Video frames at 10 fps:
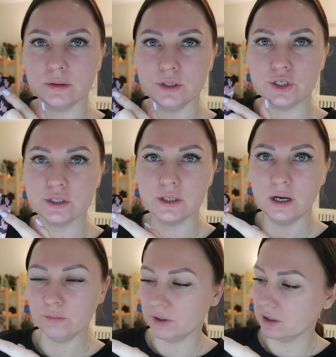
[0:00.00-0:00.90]
на
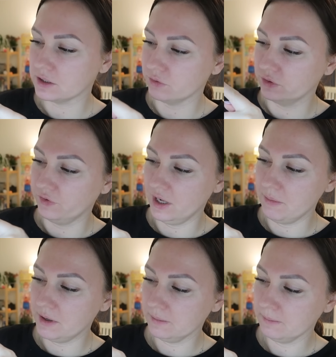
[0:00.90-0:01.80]
часах показывают
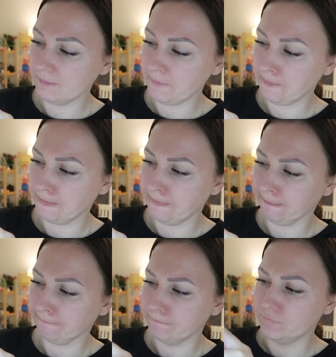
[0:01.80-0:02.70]
время,
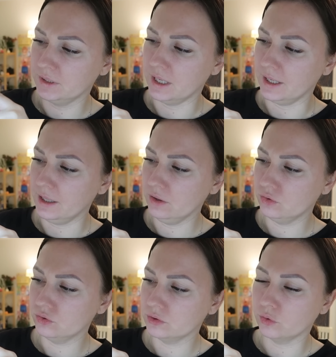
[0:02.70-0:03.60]

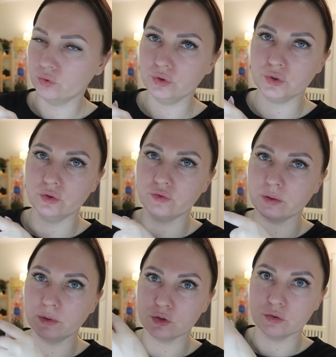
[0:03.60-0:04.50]
батарейку, какую-то еще
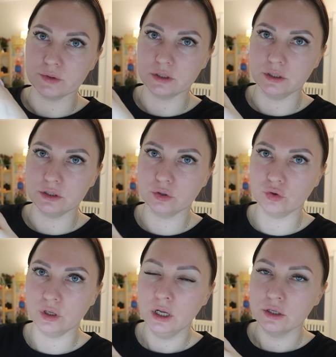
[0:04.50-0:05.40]
информацию, представляете,
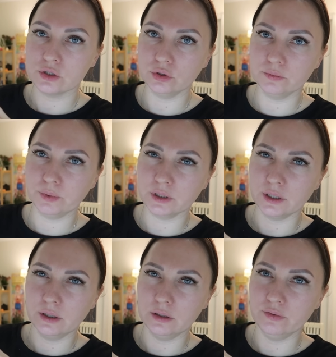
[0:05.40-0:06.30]
такое стоит
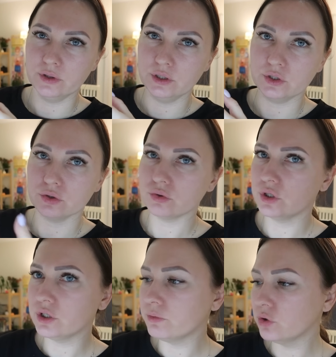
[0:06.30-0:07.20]
полторы или две тысячи. Ну
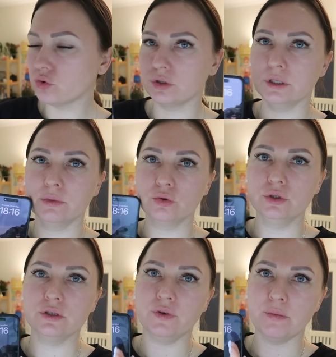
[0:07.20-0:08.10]
зачем он нужен? Я могу
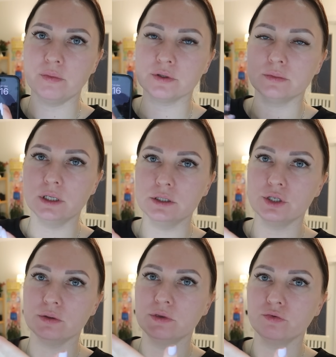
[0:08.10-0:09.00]
здесь время посмотреть,
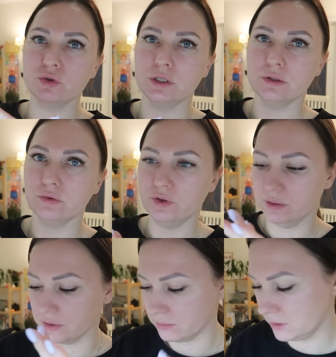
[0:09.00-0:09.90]
зачем мне вот здесь вот
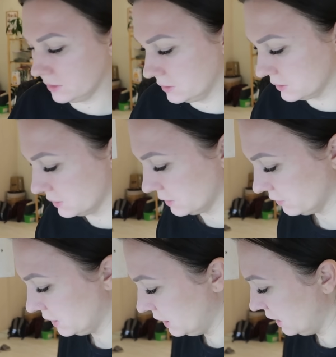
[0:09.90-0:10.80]
время смотреть, не знаю.
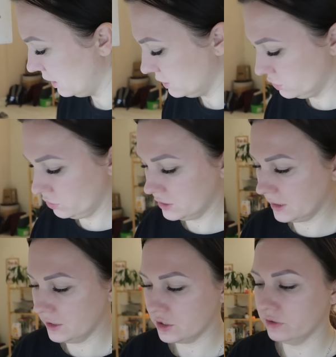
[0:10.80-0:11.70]
Еще есть,
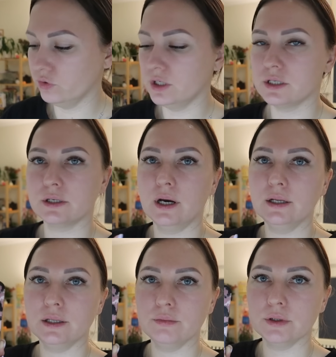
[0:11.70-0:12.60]
конечно, вот здесь с
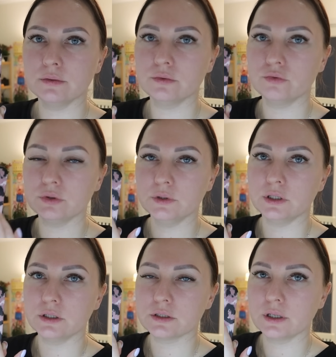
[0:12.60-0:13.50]
картами, вот мне
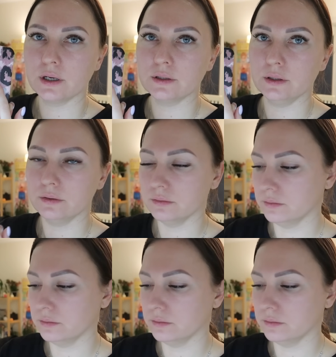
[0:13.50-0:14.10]
надо с картой